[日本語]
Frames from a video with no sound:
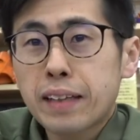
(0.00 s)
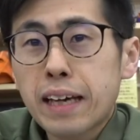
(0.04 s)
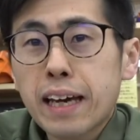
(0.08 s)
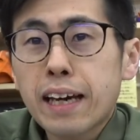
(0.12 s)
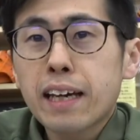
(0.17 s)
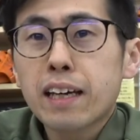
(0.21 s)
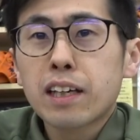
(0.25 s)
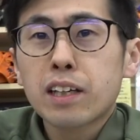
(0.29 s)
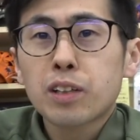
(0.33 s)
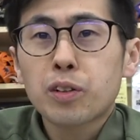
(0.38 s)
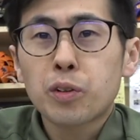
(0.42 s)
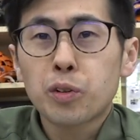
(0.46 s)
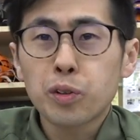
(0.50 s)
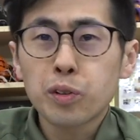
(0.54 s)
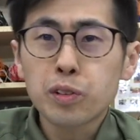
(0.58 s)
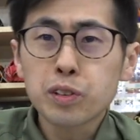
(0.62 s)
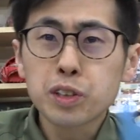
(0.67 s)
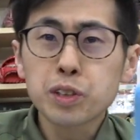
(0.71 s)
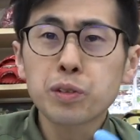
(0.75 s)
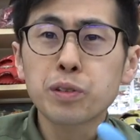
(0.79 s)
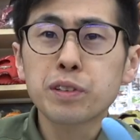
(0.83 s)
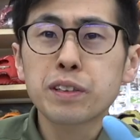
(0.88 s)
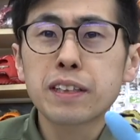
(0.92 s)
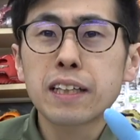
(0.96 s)
でこの
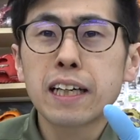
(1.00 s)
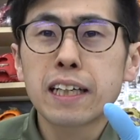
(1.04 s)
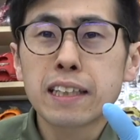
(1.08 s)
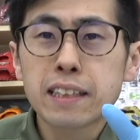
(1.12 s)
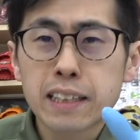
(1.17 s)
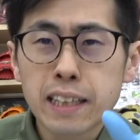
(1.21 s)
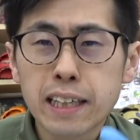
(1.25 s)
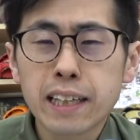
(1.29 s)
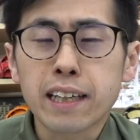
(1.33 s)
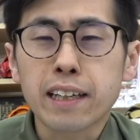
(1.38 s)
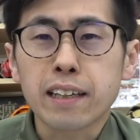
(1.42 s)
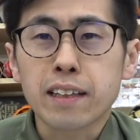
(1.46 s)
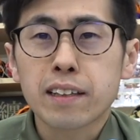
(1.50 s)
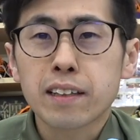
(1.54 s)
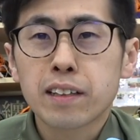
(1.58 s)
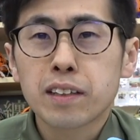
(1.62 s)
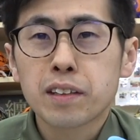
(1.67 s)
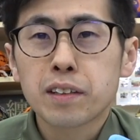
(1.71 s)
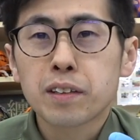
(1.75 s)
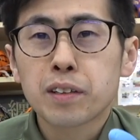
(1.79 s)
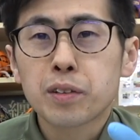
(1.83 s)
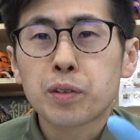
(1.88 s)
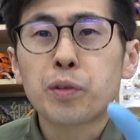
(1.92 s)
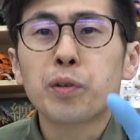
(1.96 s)
状態で
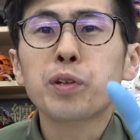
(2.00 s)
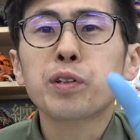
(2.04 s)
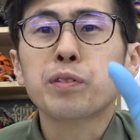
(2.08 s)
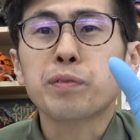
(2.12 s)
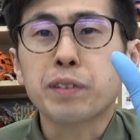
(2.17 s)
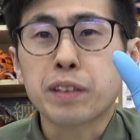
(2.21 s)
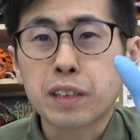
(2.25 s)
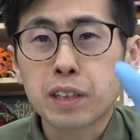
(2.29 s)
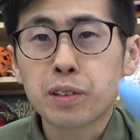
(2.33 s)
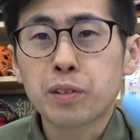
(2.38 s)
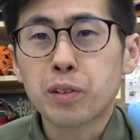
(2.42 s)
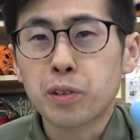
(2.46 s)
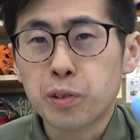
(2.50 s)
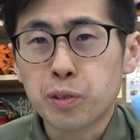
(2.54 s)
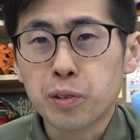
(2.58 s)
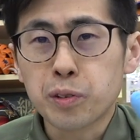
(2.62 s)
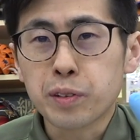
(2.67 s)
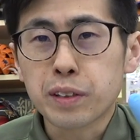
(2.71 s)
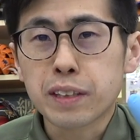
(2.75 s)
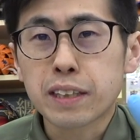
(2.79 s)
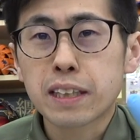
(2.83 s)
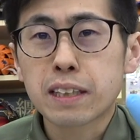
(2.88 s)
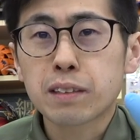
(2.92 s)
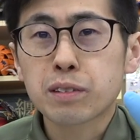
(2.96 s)
小指2本を
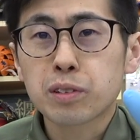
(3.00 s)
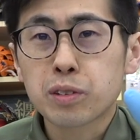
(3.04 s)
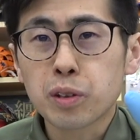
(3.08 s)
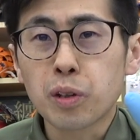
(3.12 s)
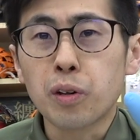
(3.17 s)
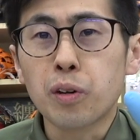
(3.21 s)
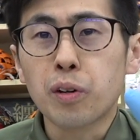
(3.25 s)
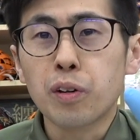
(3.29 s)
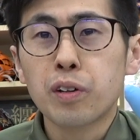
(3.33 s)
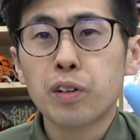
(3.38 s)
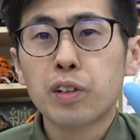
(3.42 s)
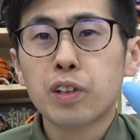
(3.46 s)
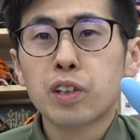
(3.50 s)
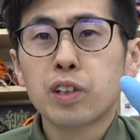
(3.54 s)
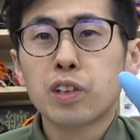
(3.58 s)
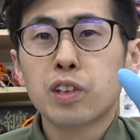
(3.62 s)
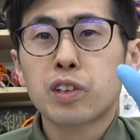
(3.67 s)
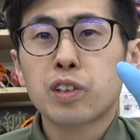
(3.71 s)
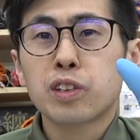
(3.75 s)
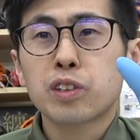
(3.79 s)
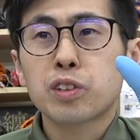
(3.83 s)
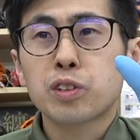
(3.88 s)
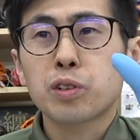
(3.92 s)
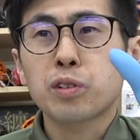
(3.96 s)
入れると
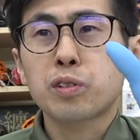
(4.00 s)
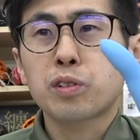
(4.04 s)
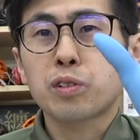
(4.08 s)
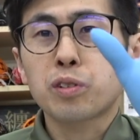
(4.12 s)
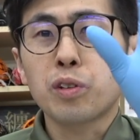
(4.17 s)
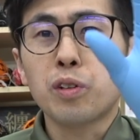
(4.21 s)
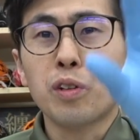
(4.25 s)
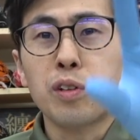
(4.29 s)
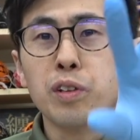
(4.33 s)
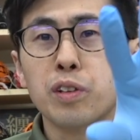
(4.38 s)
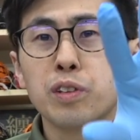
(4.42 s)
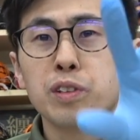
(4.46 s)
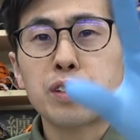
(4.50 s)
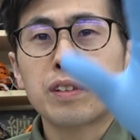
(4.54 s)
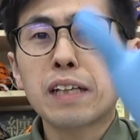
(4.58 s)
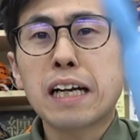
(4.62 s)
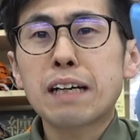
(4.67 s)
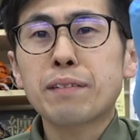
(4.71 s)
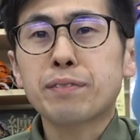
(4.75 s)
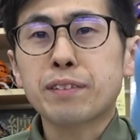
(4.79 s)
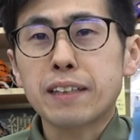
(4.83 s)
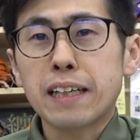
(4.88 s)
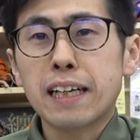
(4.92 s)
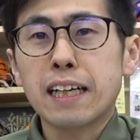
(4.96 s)
ちょっと
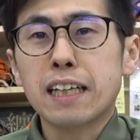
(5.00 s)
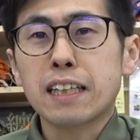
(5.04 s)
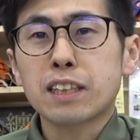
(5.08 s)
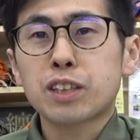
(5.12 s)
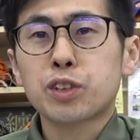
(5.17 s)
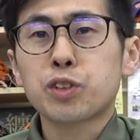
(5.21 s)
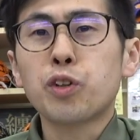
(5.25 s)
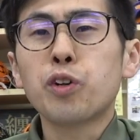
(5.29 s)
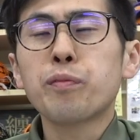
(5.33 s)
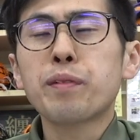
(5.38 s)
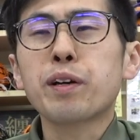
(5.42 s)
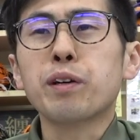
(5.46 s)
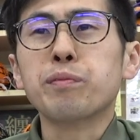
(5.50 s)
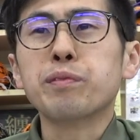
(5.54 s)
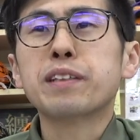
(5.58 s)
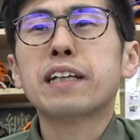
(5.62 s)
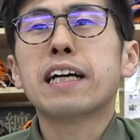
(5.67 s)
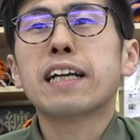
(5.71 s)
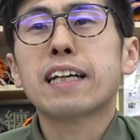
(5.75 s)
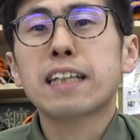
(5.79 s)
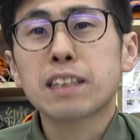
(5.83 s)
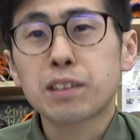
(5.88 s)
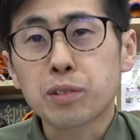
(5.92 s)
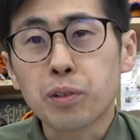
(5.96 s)
グラブが正面を向
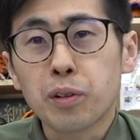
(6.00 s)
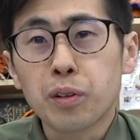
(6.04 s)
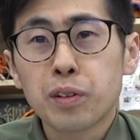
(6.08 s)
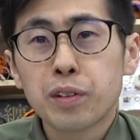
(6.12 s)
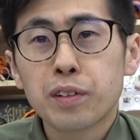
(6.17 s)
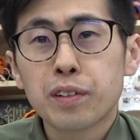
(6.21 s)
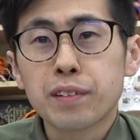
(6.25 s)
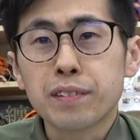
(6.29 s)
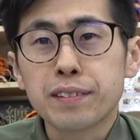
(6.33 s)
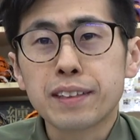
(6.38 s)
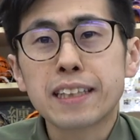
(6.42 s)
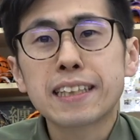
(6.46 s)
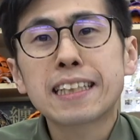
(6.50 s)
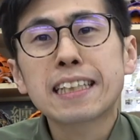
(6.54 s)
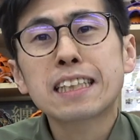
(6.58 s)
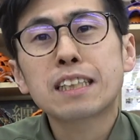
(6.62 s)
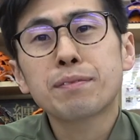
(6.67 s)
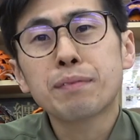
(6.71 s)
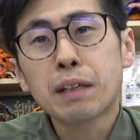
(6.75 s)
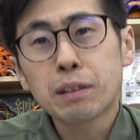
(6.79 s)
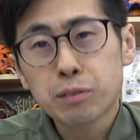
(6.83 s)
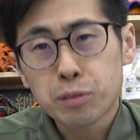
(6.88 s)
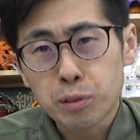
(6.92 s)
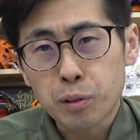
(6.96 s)
かないと寝て
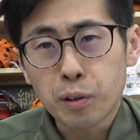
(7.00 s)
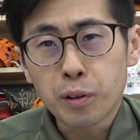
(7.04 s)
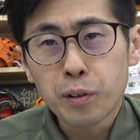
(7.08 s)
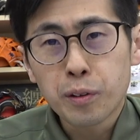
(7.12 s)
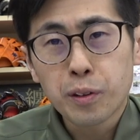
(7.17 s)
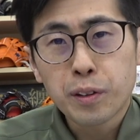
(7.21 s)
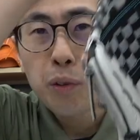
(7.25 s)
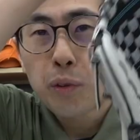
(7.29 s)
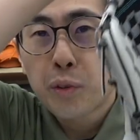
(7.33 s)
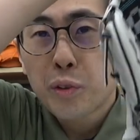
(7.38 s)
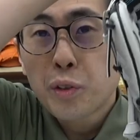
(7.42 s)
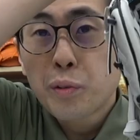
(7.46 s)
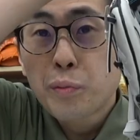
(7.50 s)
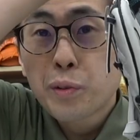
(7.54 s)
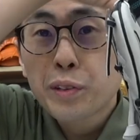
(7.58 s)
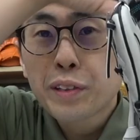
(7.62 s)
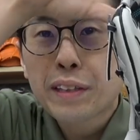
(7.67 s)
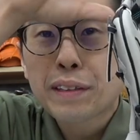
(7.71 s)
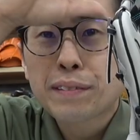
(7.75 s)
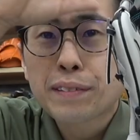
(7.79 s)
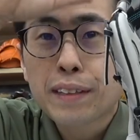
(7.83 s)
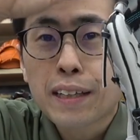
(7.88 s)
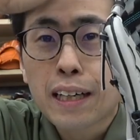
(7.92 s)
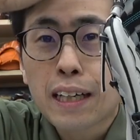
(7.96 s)
しまうとこの
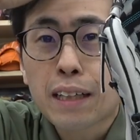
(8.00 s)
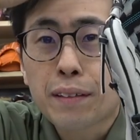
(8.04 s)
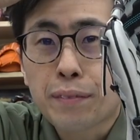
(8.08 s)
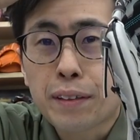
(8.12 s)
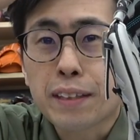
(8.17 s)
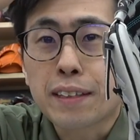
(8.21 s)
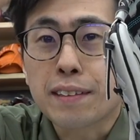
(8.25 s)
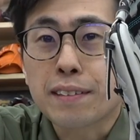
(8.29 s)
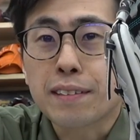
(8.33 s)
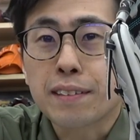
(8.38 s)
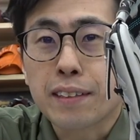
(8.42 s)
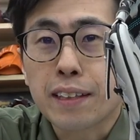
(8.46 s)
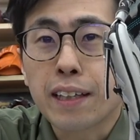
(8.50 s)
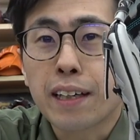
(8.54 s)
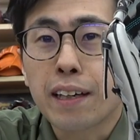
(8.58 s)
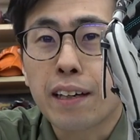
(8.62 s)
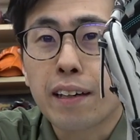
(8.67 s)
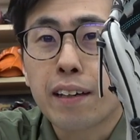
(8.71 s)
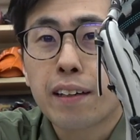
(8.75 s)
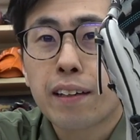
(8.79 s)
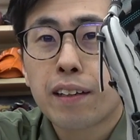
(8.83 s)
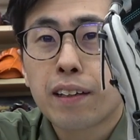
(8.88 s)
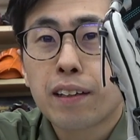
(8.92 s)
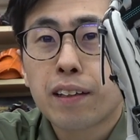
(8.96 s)
モデルであればです
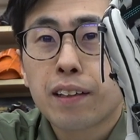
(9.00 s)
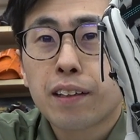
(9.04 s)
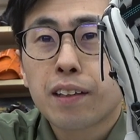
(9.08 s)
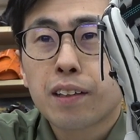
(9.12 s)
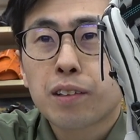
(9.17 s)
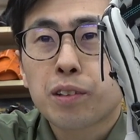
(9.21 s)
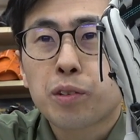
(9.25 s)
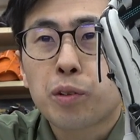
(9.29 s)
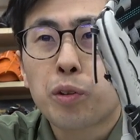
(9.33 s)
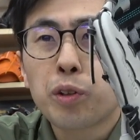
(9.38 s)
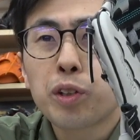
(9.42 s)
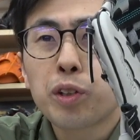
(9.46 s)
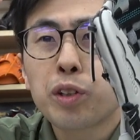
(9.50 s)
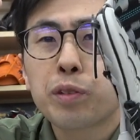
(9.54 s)
ね小